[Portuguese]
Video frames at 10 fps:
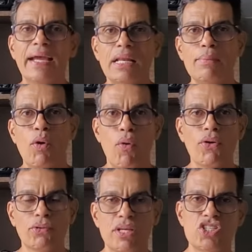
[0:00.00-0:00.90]
aquele meu
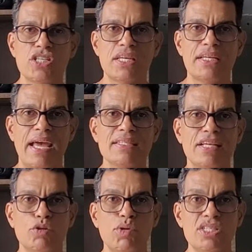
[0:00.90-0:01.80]
Onkyo TX-NR
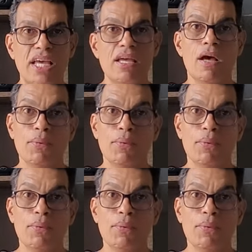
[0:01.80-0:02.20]
7100,